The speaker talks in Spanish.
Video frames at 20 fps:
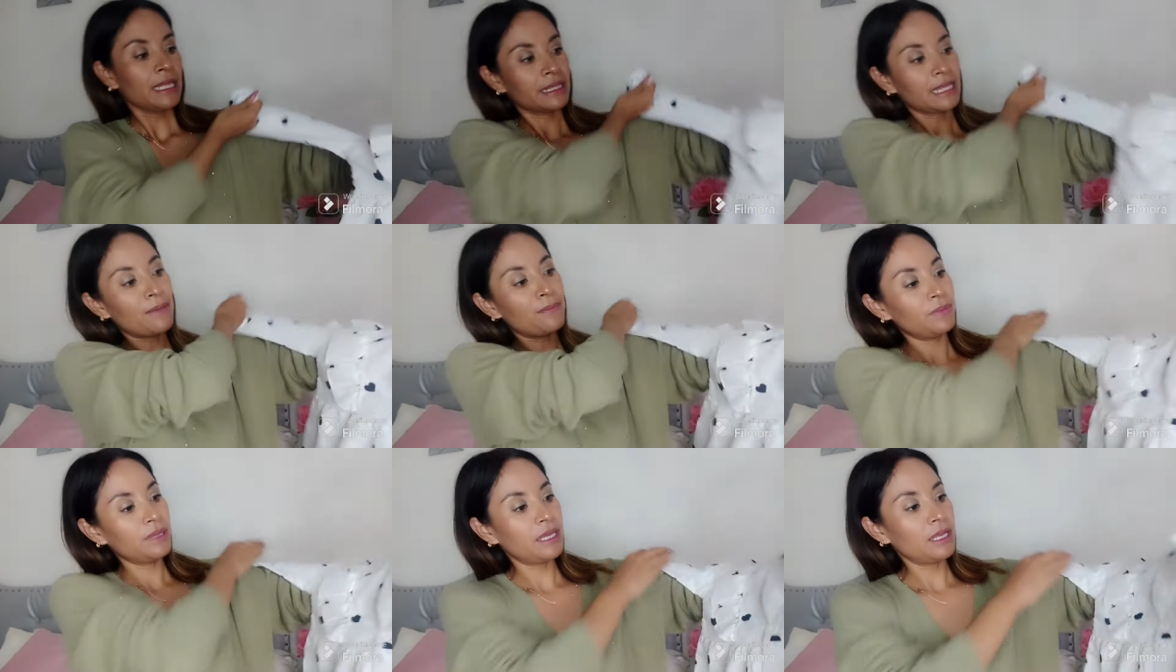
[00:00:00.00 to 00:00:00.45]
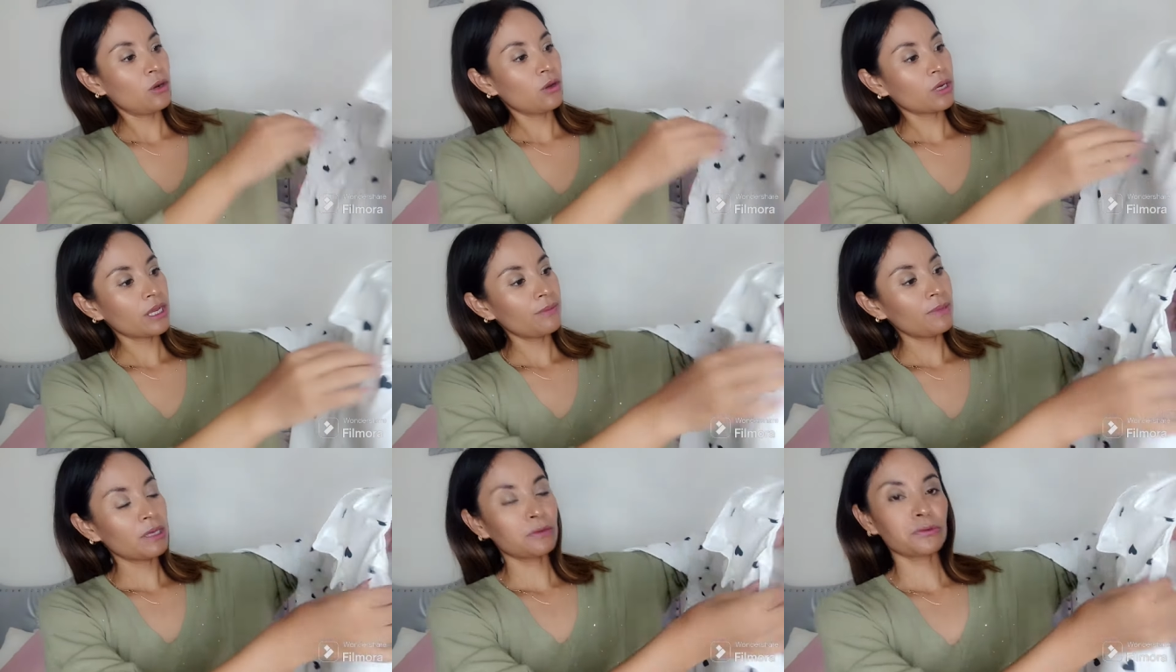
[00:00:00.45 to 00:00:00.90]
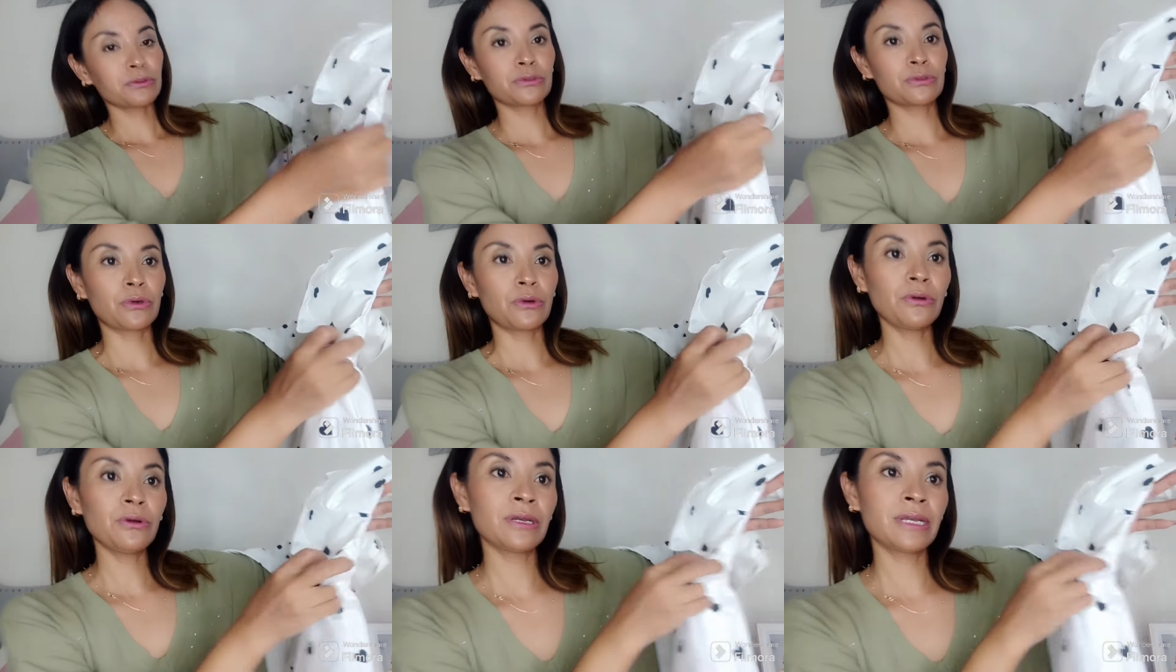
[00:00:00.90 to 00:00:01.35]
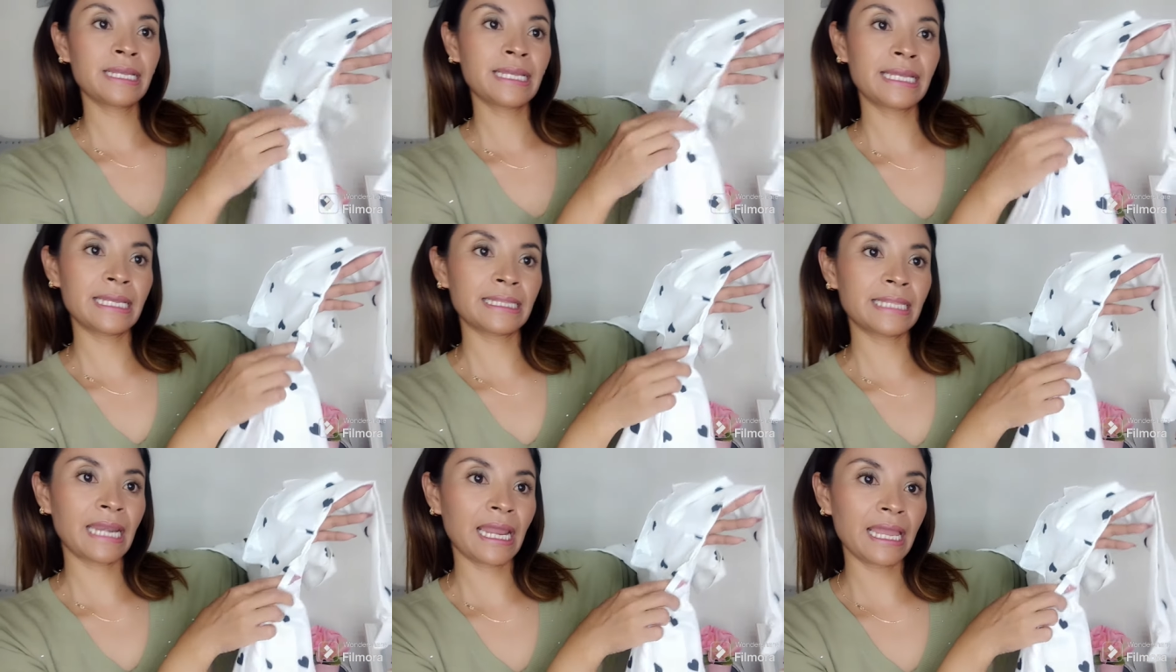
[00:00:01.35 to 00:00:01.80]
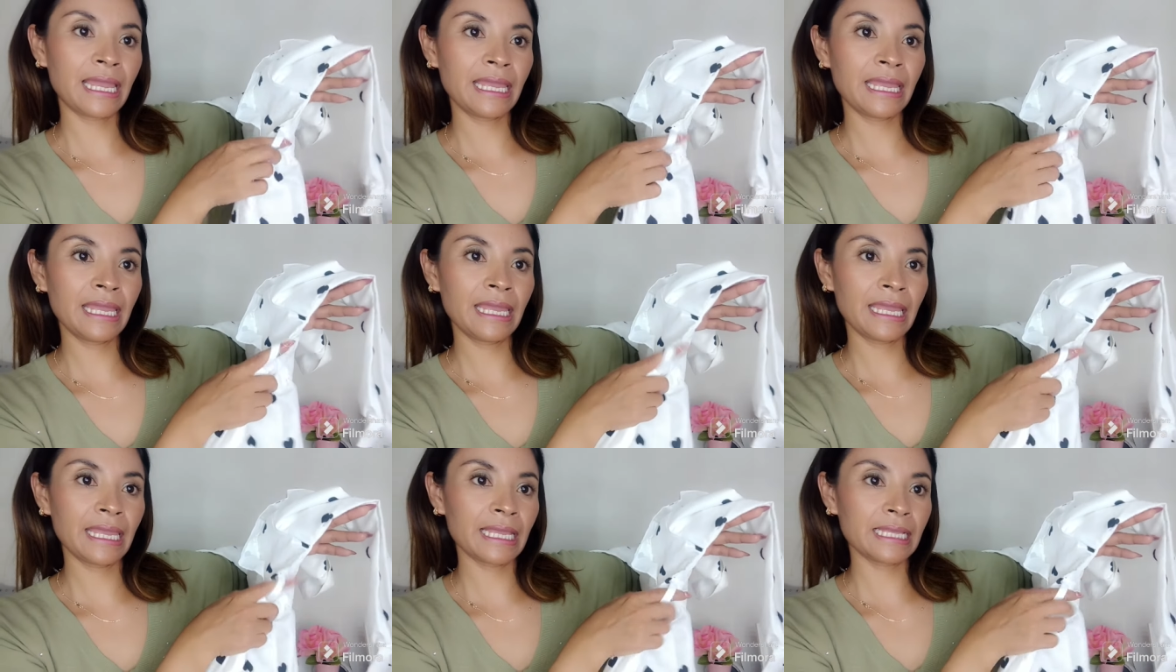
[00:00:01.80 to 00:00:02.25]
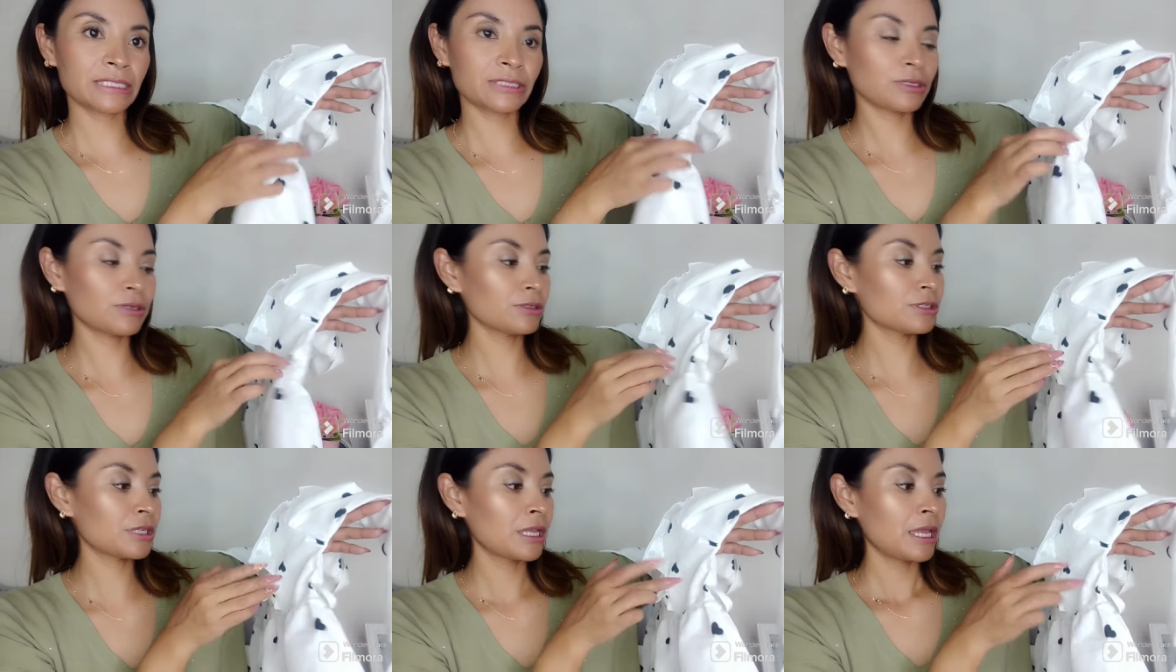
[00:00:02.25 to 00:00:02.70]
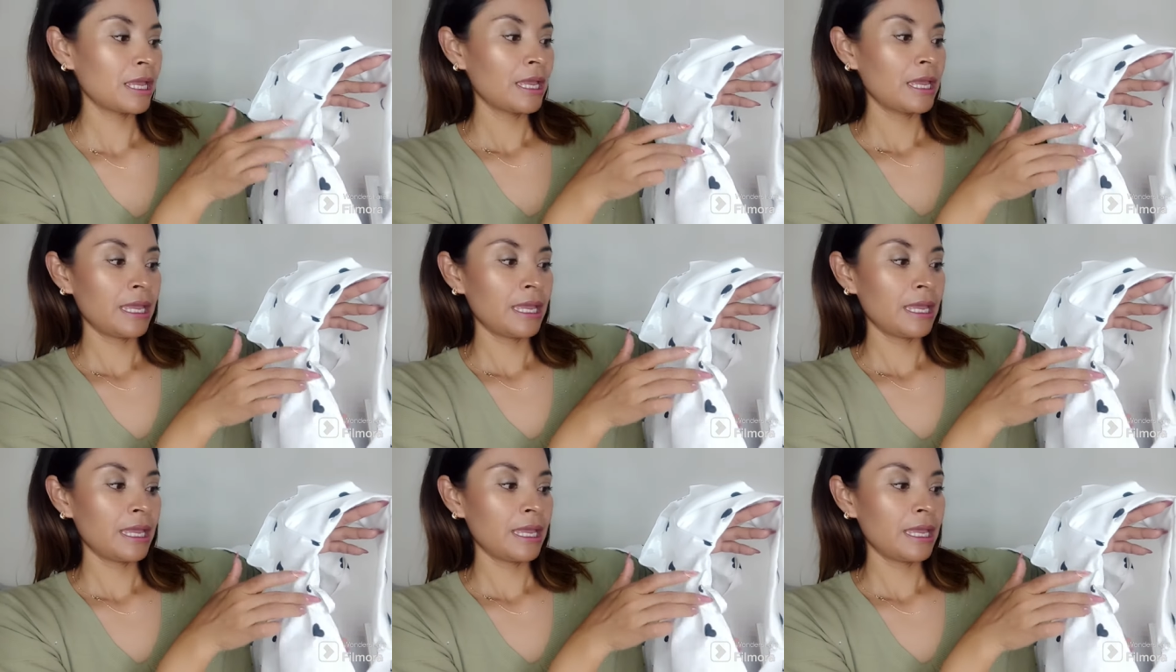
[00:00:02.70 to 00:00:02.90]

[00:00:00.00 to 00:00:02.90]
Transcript: También lo que me gustó que trae estos,